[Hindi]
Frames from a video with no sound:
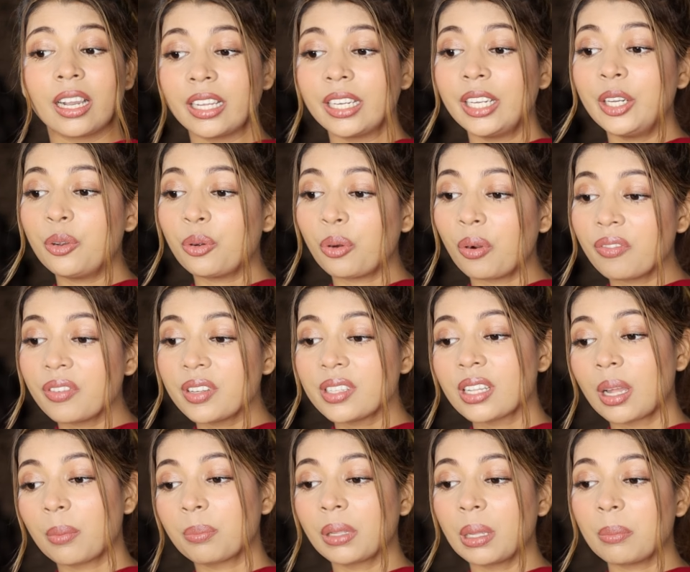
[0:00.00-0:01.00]
अगर ये
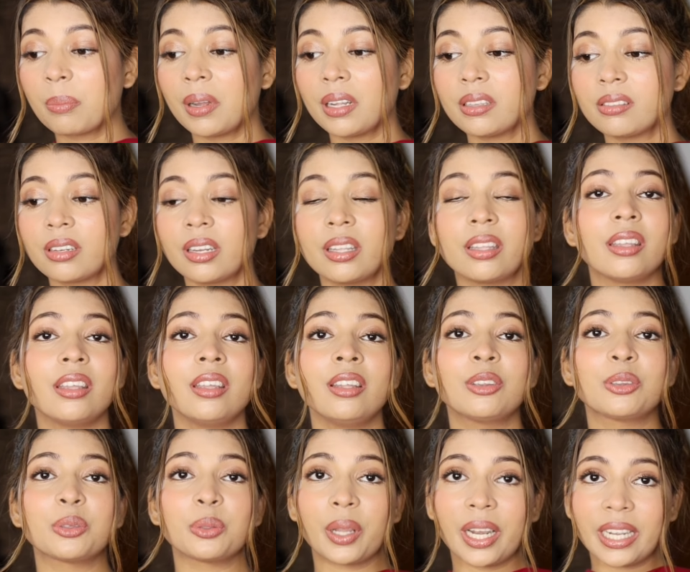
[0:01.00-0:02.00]
ट्रॉफ़ीज़ आपके पास
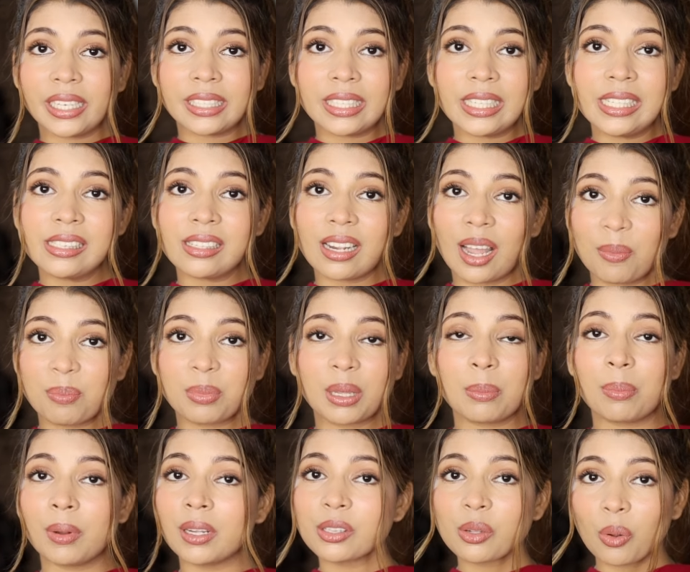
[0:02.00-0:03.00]
रहेंगी तो एटलीस्ट
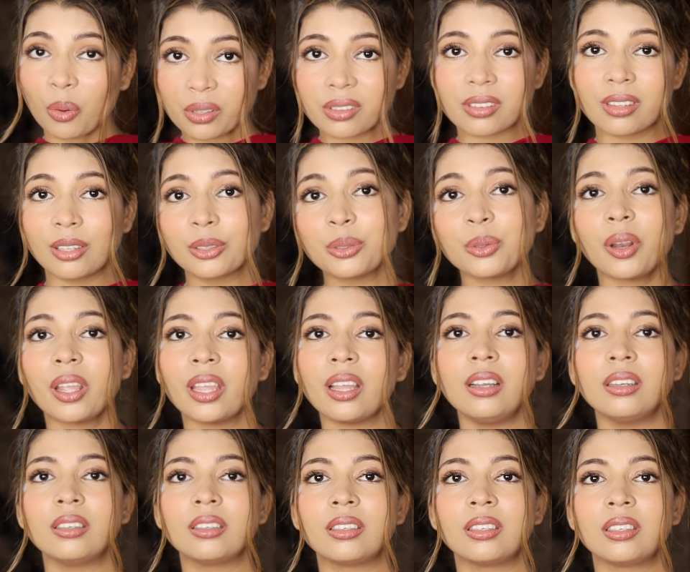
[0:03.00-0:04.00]
आपके पास हौसला तो
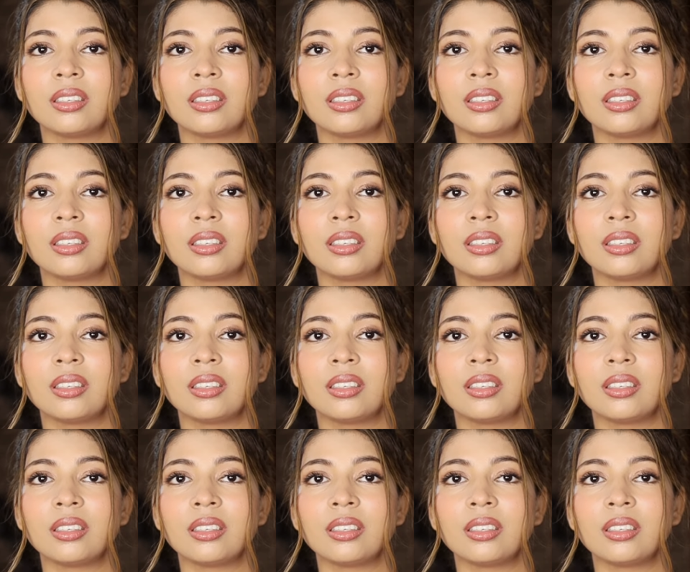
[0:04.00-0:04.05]
रहेगा